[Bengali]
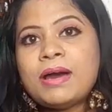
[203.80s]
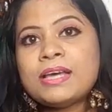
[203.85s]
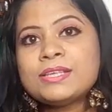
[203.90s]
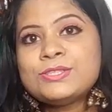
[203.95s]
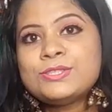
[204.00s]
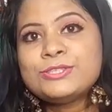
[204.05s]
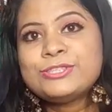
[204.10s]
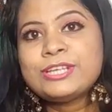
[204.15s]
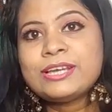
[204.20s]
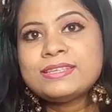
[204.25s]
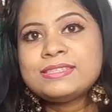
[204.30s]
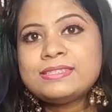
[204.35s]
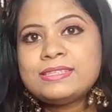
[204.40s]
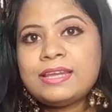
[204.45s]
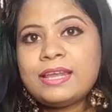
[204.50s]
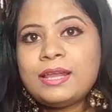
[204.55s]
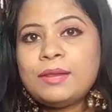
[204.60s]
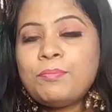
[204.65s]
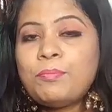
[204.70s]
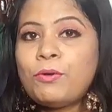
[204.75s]

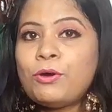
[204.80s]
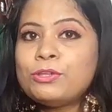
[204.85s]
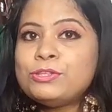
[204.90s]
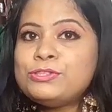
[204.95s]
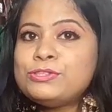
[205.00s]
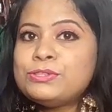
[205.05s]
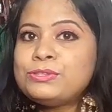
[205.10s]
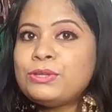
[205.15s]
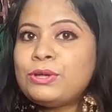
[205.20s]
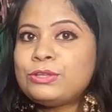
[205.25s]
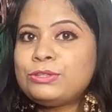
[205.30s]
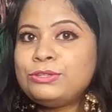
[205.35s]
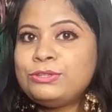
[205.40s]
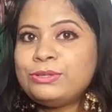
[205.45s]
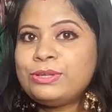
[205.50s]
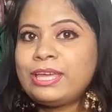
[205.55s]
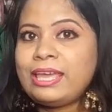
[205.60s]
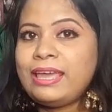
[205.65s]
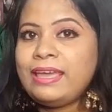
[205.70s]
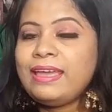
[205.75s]
বাস্তুশাস্ত্রের
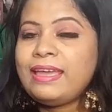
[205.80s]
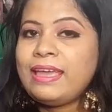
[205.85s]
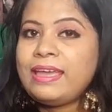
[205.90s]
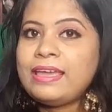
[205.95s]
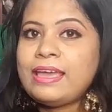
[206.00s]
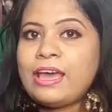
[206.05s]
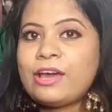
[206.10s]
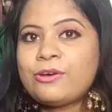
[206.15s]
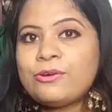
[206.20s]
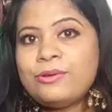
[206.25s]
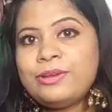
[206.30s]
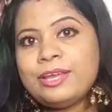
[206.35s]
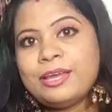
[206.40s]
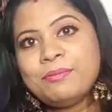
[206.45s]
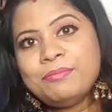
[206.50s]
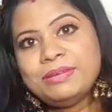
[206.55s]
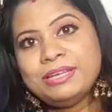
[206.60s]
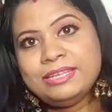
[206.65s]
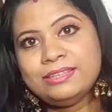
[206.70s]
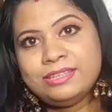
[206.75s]
পঞ্চতত্ত্বকে এই
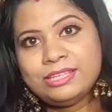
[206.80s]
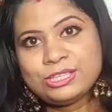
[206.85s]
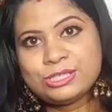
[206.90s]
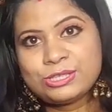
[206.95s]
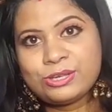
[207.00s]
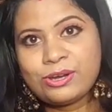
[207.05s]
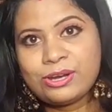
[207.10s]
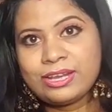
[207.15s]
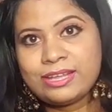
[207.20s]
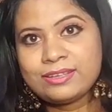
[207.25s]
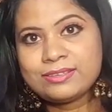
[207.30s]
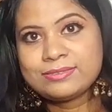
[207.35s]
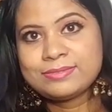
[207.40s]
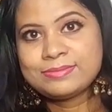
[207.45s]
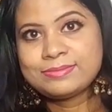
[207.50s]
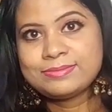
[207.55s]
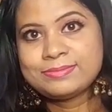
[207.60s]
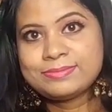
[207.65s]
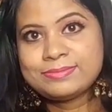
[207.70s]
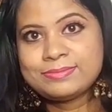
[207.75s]
অ্যাকোরিয়াম নির্দেশ করে
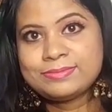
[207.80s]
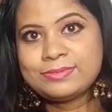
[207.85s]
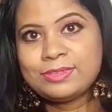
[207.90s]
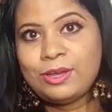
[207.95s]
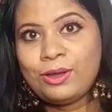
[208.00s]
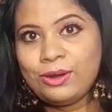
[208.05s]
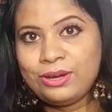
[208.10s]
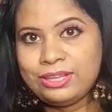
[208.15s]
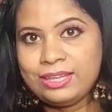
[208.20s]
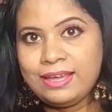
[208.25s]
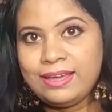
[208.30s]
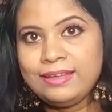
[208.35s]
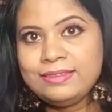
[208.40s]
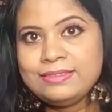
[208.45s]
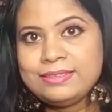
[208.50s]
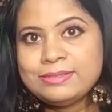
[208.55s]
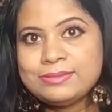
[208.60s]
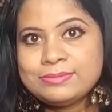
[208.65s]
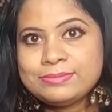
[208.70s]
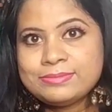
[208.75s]
অর্থাৎ
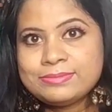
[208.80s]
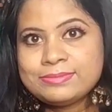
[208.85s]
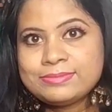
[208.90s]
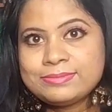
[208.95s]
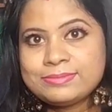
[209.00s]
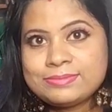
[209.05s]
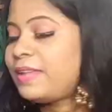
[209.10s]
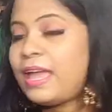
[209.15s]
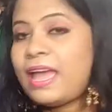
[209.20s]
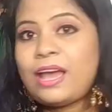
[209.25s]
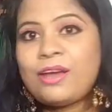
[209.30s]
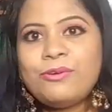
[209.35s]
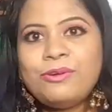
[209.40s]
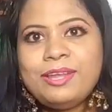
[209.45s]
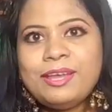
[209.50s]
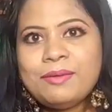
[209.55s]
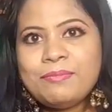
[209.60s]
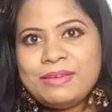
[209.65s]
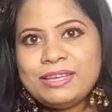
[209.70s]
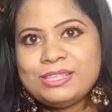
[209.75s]

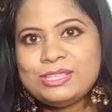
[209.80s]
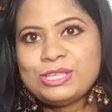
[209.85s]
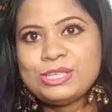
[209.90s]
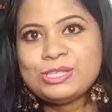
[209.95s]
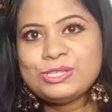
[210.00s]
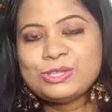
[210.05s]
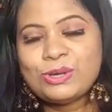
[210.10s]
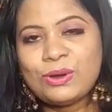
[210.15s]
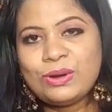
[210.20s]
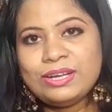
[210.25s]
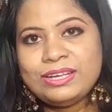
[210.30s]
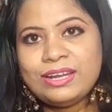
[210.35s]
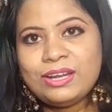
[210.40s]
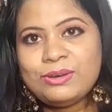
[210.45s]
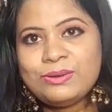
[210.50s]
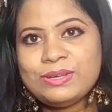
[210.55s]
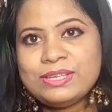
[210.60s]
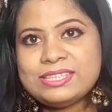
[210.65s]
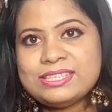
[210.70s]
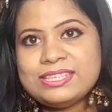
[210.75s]
অ্যাকোরিয়ামে যে জলটা
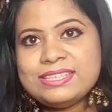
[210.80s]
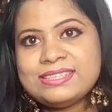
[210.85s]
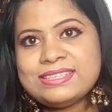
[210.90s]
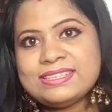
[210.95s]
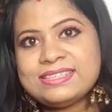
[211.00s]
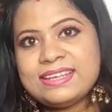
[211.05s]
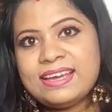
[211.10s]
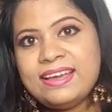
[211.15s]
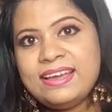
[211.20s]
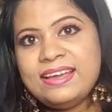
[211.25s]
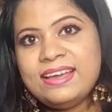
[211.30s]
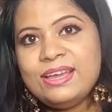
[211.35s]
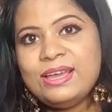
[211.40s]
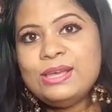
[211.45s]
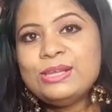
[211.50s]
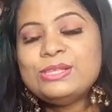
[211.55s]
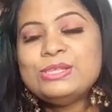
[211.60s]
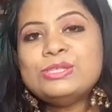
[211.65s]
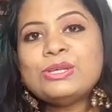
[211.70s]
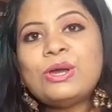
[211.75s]
রয়েছে সেটা
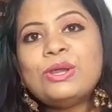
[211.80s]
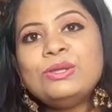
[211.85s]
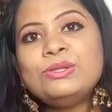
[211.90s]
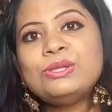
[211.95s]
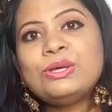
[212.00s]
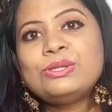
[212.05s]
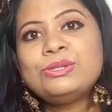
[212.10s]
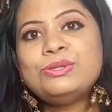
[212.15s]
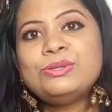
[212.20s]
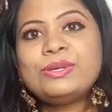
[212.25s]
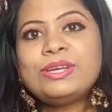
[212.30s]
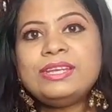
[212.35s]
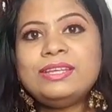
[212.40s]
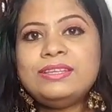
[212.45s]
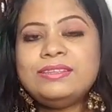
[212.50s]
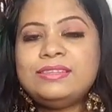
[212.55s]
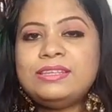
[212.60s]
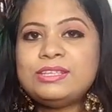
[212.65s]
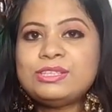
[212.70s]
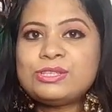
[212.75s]
জলতত্ত্বকে
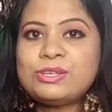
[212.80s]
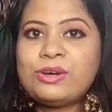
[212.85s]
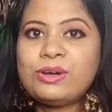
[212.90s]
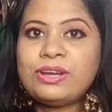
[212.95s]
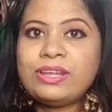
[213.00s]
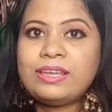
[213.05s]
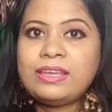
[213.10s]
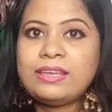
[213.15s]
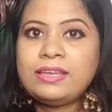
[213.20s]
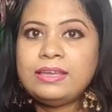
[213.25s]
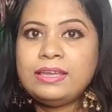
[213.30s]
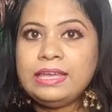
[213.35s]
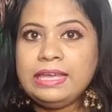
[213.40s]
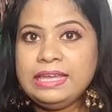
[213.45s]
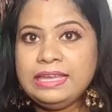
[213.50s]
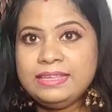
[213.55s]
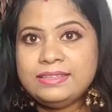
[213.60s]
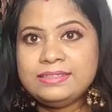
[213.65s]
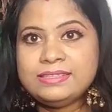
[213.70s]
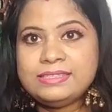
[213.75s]
নির্দেশ করে
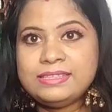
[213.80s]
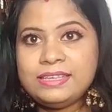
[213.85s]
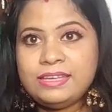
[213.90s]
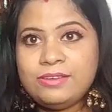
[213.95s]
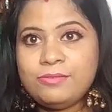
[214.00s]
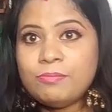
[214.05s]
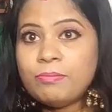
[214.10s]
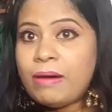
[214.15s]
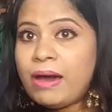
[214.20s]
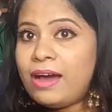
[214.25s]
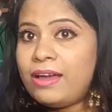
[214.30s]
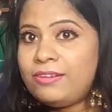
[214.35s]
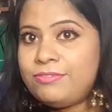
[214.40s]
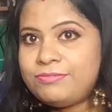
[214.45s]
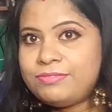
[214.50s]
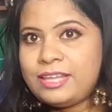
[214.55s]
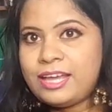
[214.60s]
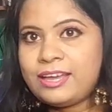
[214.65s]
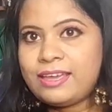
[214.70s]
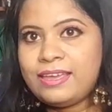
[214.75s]
যে বাল্ব
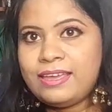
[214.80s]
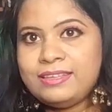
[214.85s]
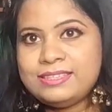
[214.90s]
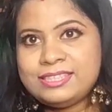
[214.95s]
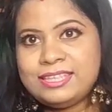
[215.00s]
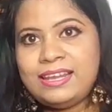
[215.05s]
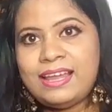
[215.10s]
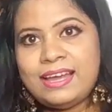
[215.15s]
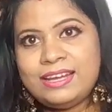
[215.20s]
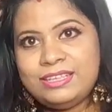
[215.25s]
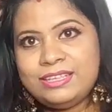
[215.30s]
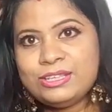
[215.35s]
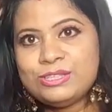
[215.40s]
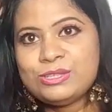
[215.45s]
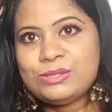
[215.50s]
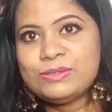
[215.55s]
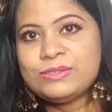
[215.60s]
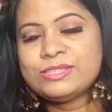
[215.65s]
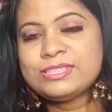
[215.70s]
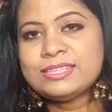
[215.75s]
থাকে যে লাইটটা
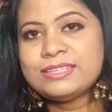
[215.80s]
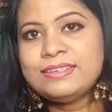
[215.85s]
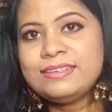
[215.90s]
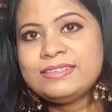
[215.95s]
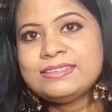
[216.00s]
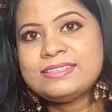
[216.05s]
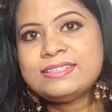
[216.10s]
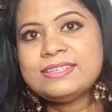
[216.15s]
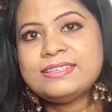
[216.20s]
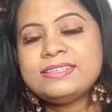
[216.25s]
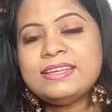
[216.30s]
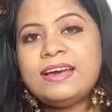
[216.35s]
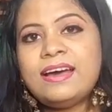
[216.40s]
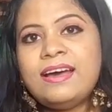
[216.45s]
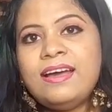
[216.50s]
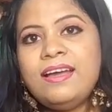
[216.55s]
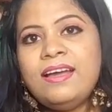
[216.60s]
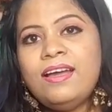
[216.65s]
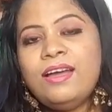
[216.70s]
জ্বলছে সেটা